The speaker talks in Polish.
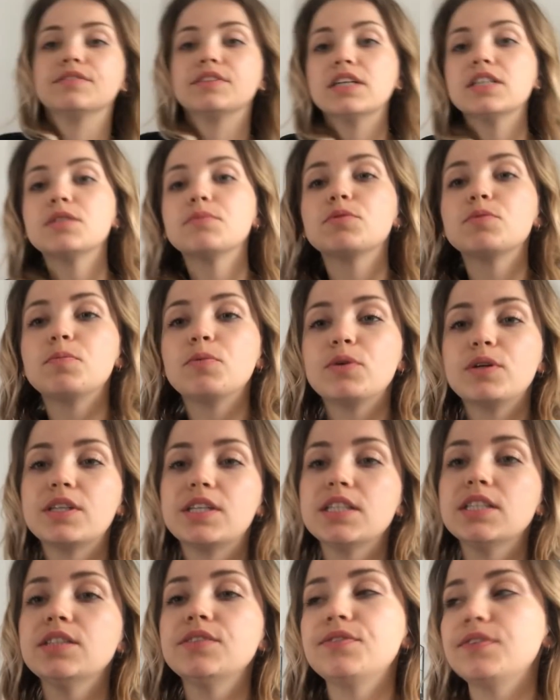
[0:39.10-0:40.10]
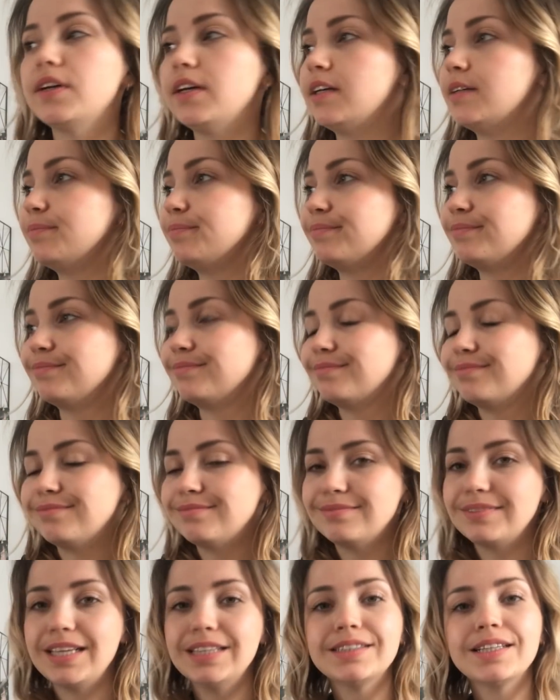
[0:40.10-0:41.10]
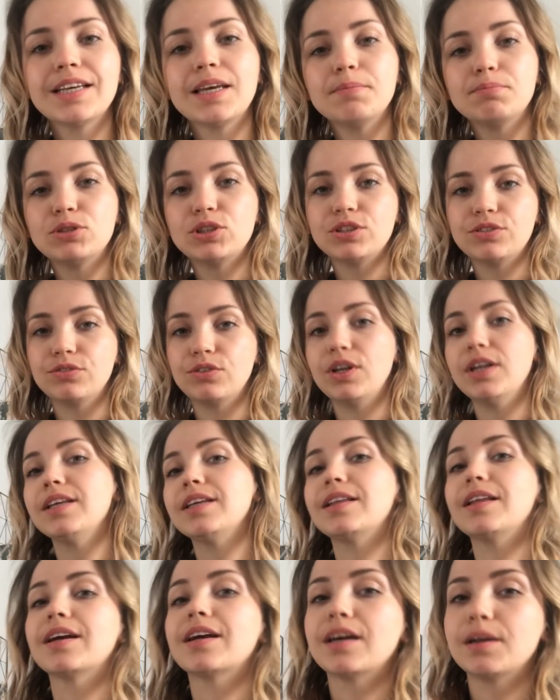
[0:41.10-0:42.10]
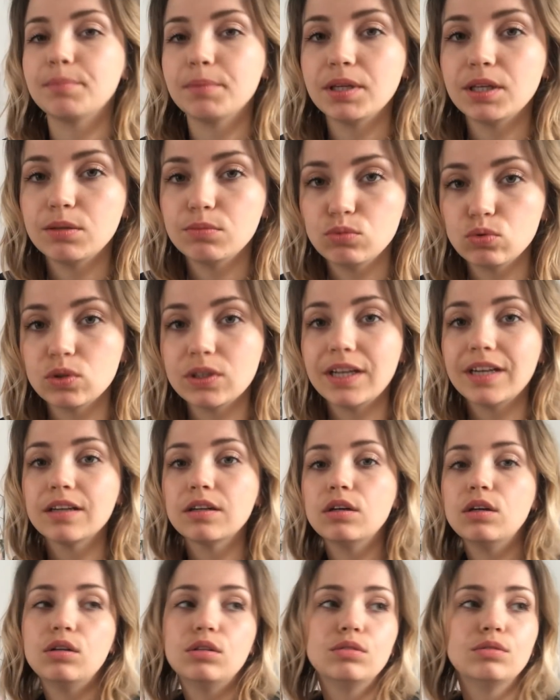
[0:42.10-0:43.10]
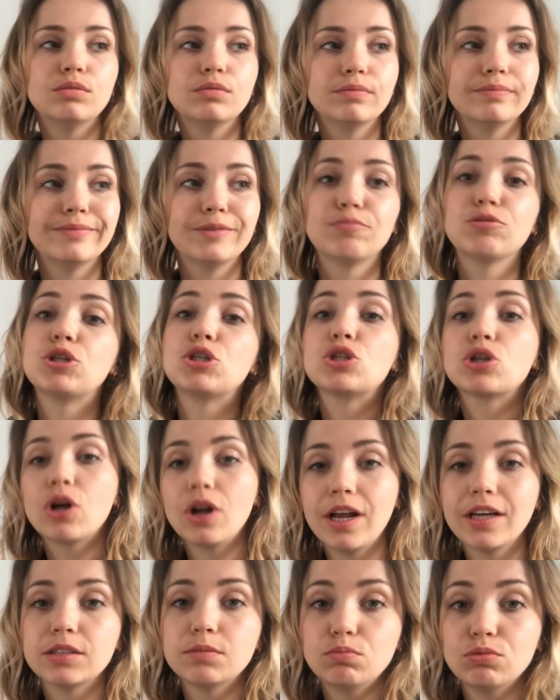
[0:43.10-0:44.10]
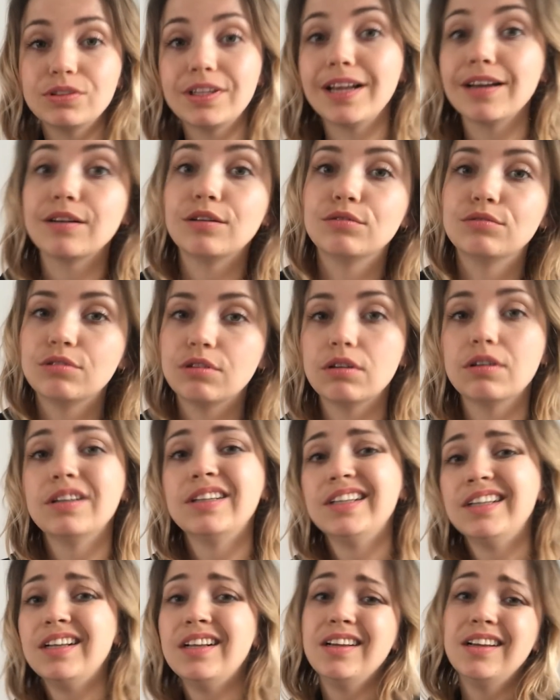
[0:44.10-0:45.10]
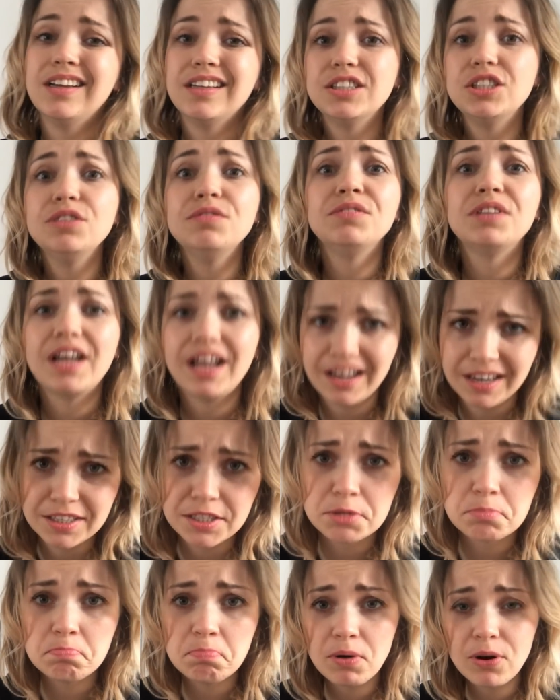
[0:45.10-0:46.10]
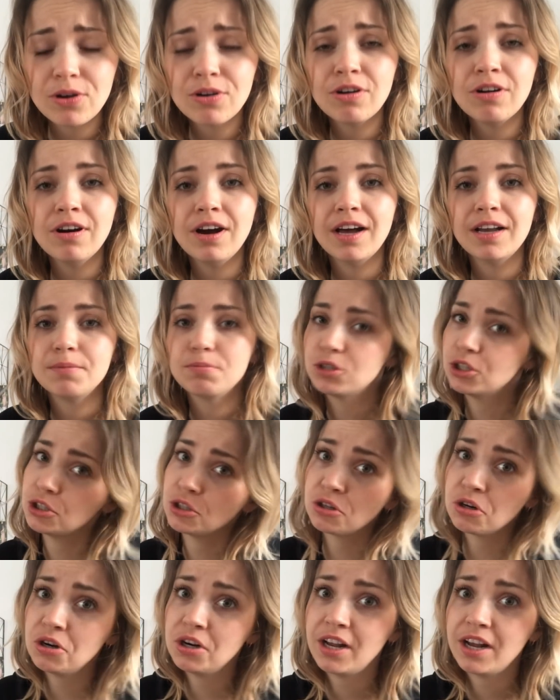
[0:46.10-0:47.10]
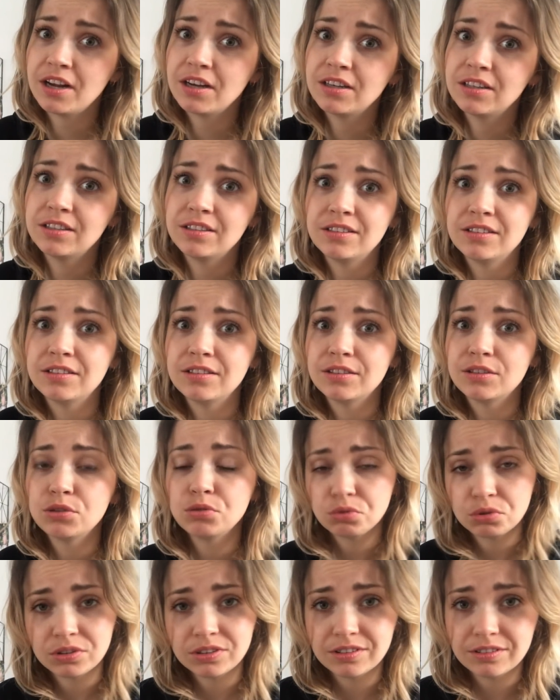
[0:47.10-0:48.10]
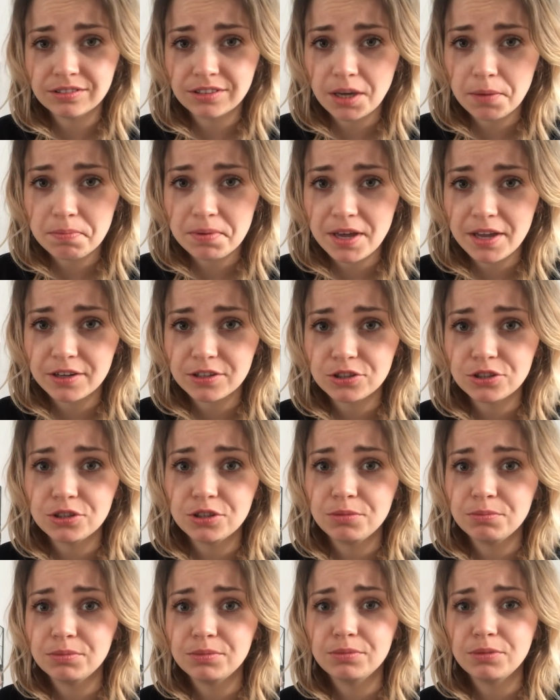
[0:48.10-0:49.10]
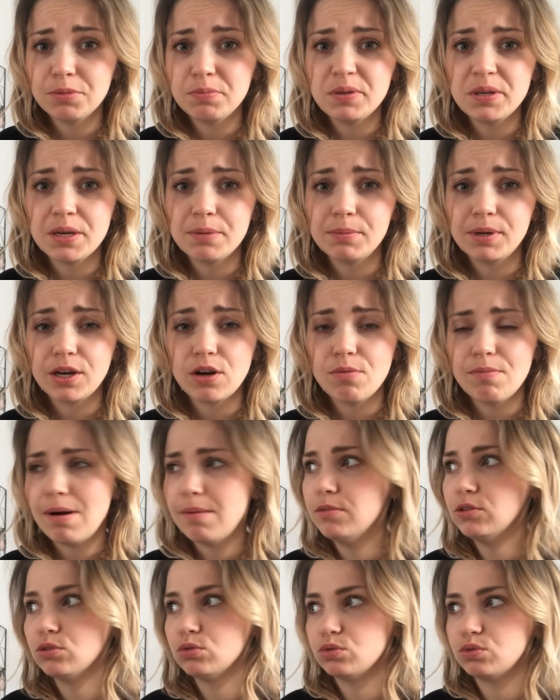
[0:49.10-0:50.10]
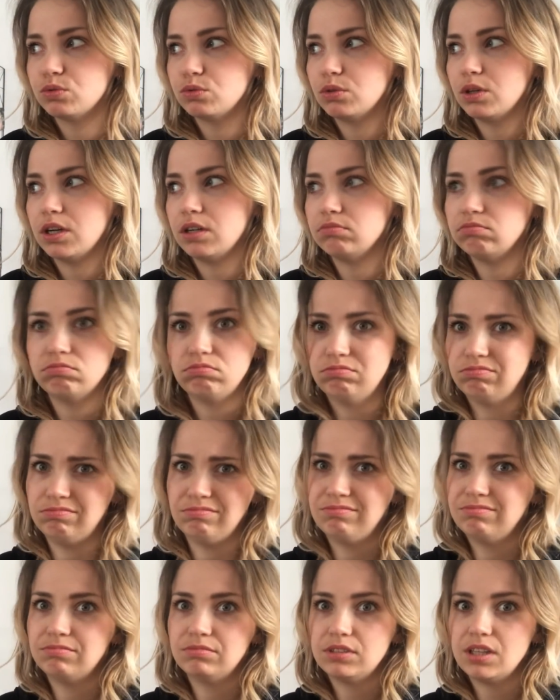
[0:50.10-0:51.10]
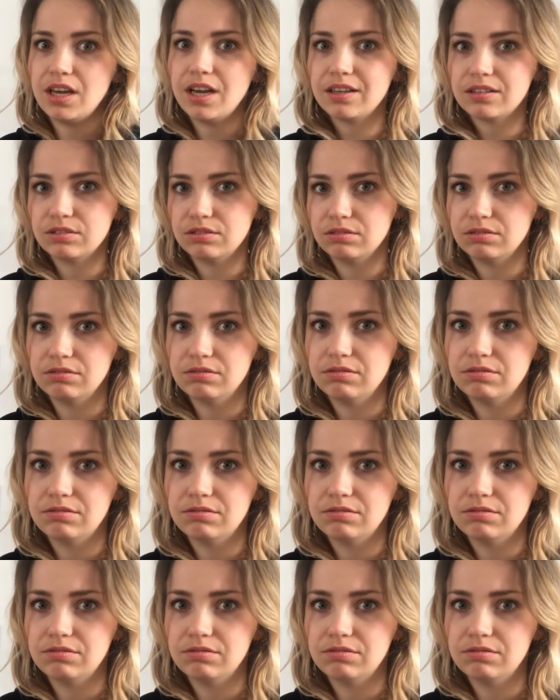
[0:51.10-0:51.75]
W naszym społeczeństwie jest takie przyzwolenie na karmienie butelką, no przedszkolak z butelką, no dziwne, ale spoko, ale przedszkolak, y, który je pierś i, i pije mleko mamy, to już w ogóle jak to,